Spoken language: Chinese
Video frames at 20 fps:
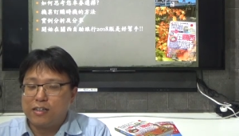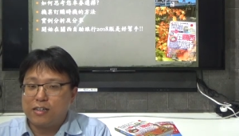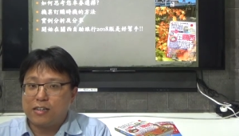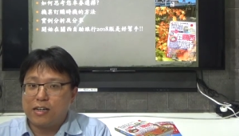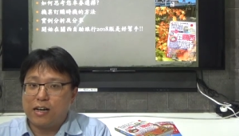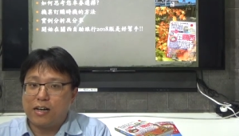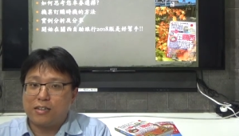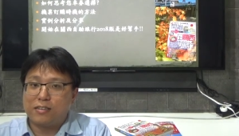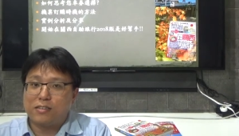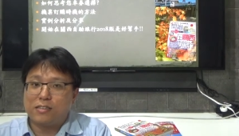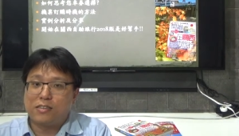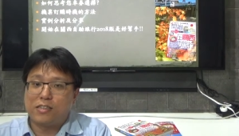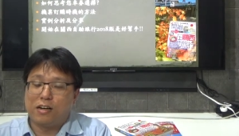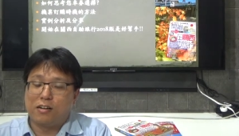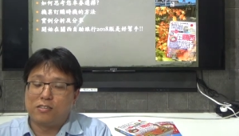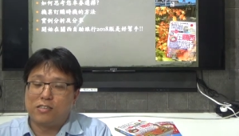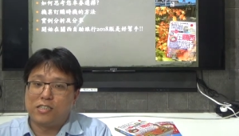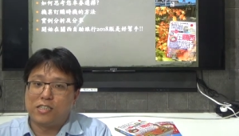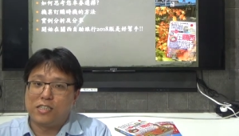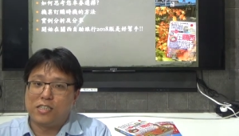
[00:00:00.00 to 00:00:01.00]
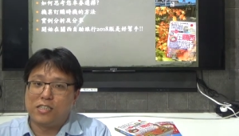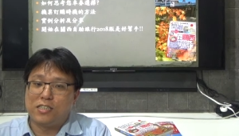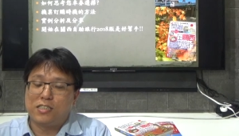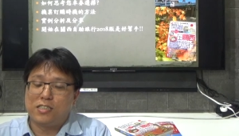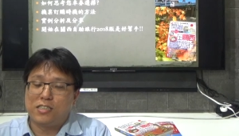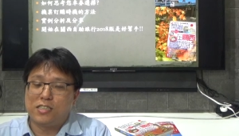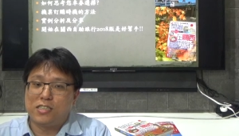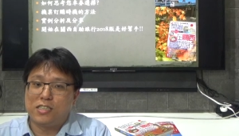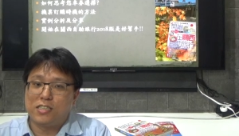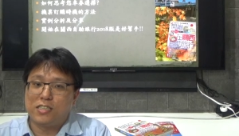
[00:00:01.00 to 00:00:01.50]
那早期
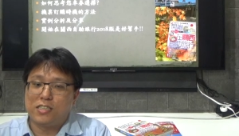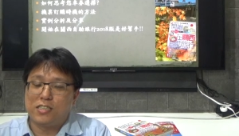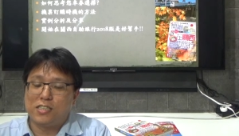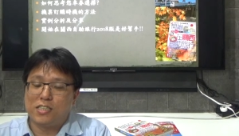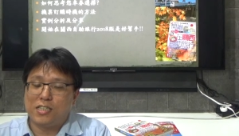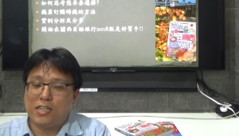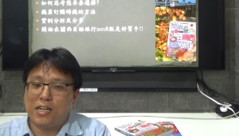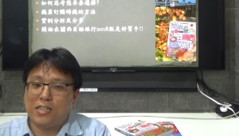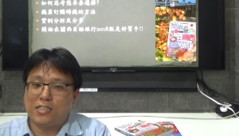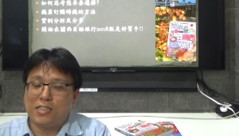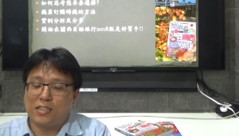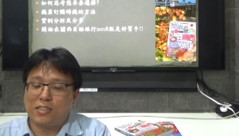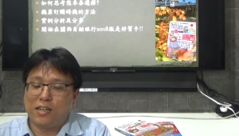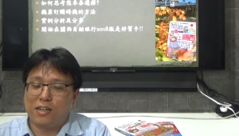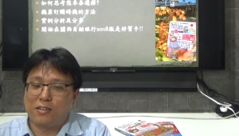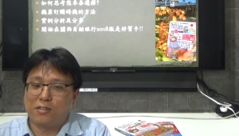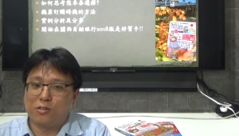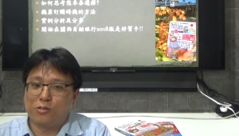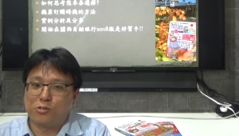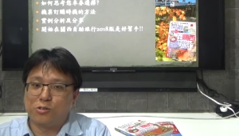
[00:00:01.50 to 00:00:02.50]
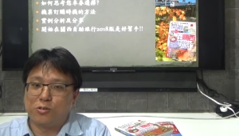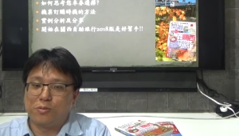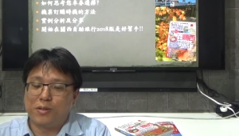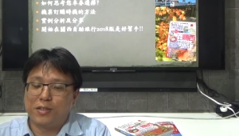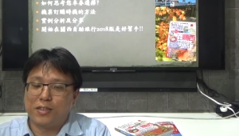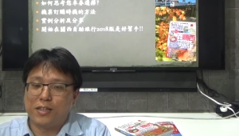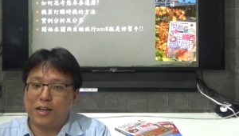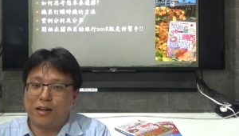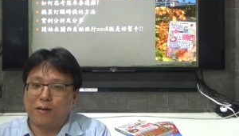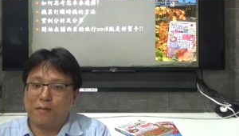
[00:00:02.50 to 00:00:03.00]
其实其他讲堂有说
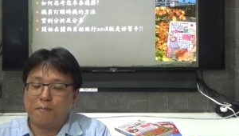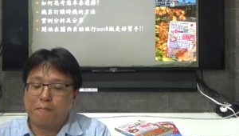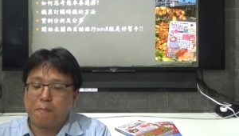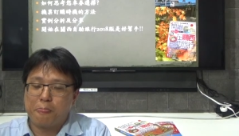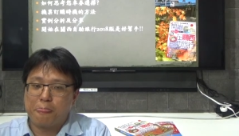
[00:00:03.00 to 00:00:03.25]
明到，